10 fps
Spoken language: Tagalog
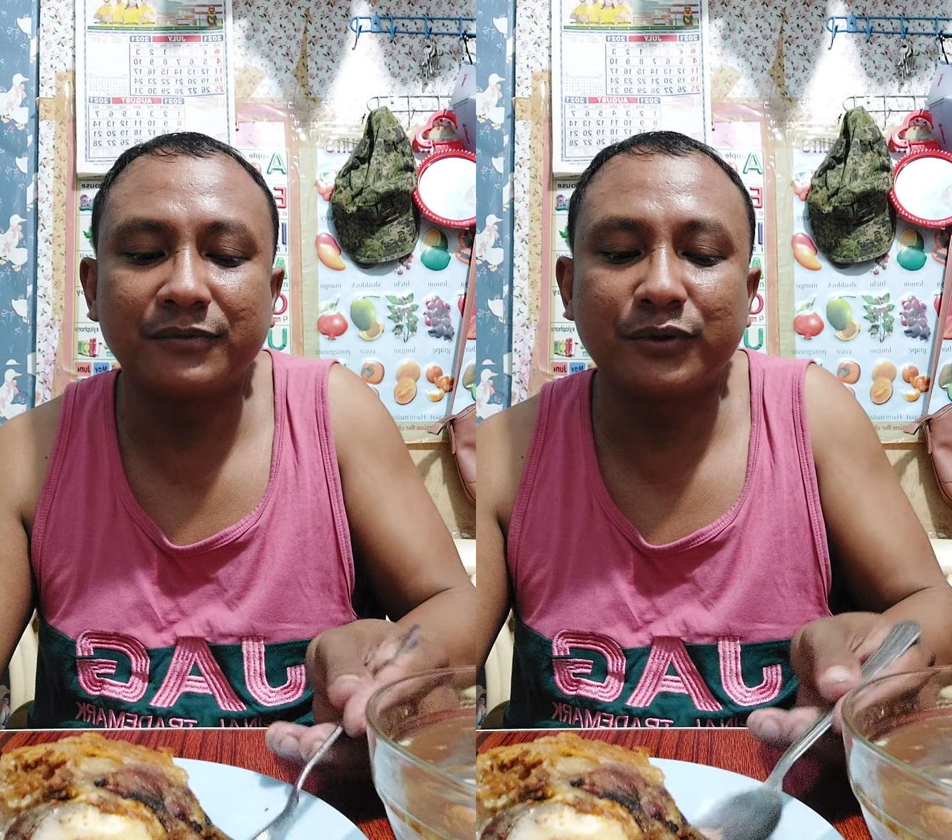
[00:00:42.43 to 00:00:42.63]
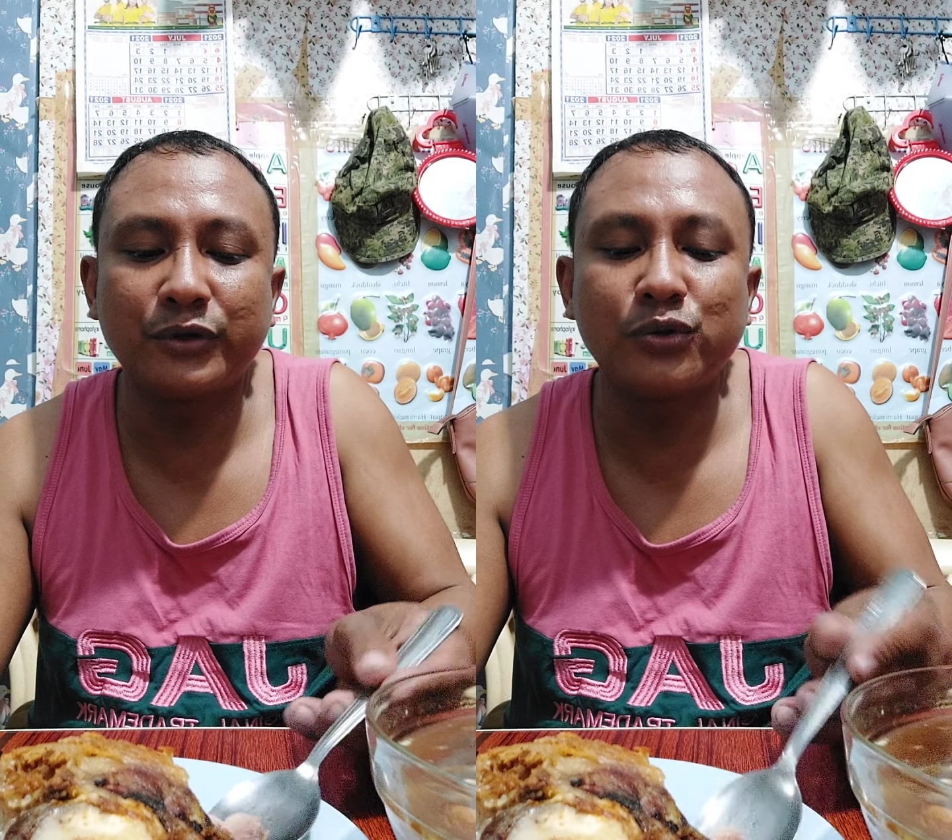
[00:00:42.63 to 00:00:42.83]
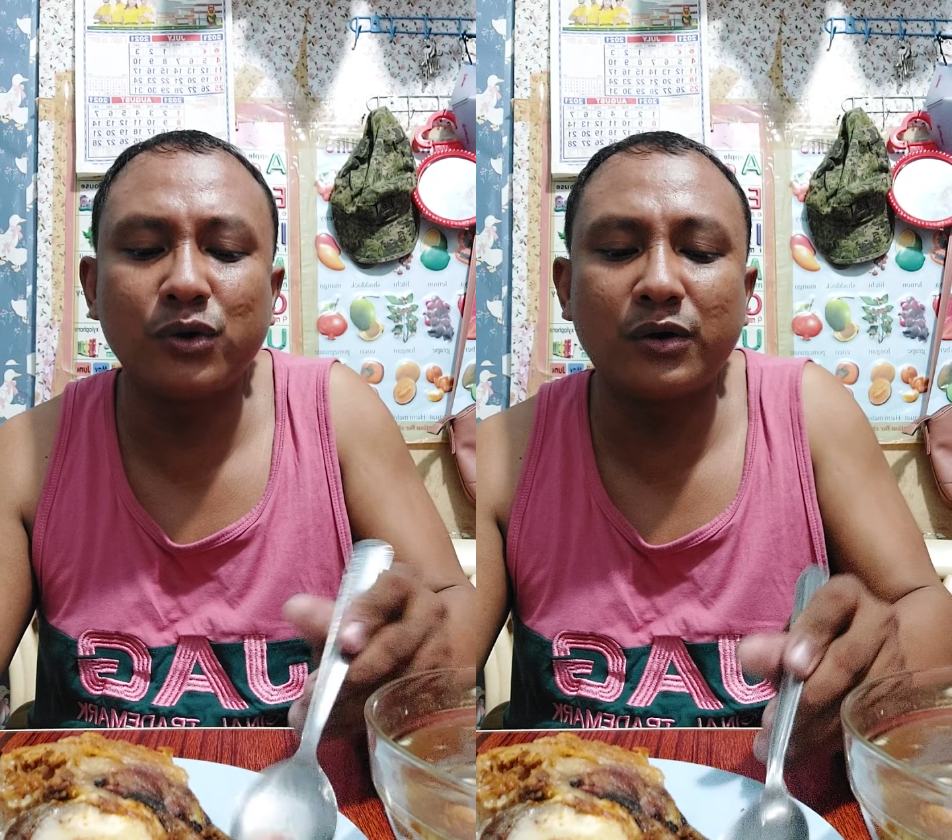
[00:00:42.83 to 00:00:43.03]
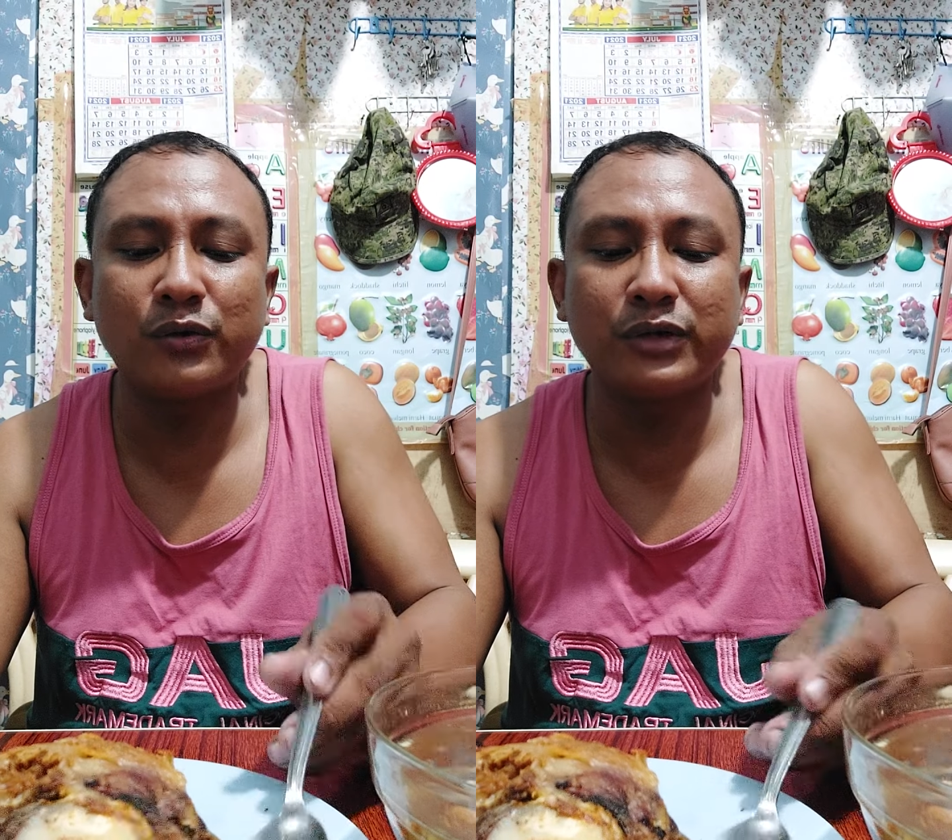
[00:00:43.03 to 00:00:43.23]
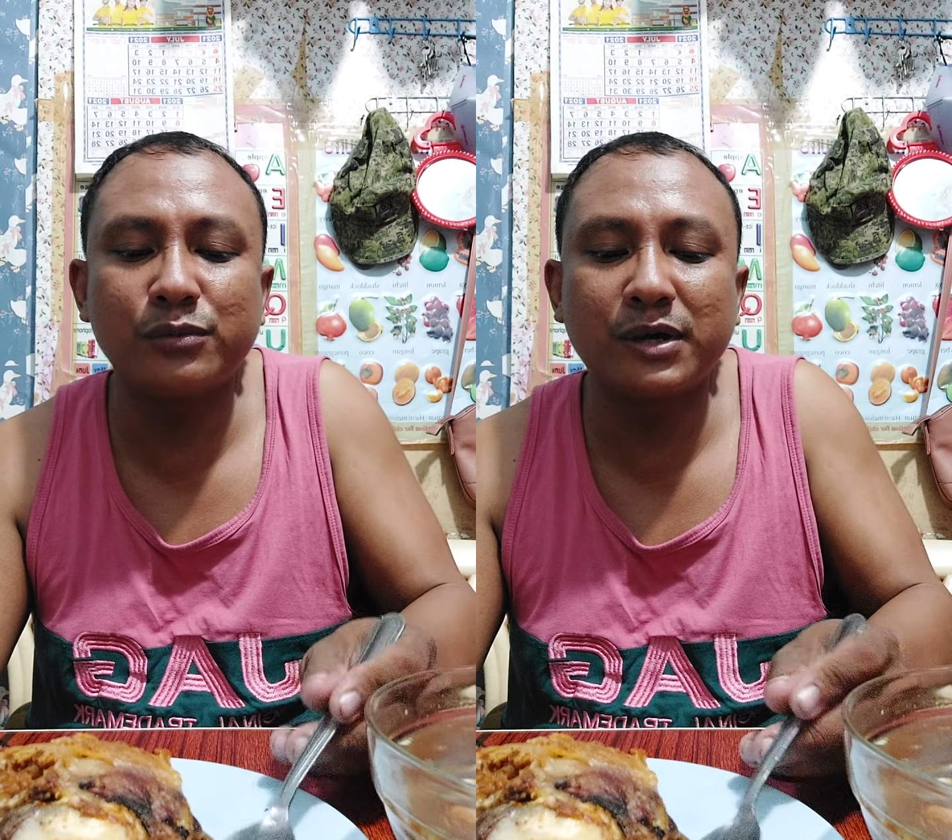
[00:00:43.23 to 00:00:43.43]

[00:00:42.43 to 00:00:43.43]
Pero kinuha ko na yung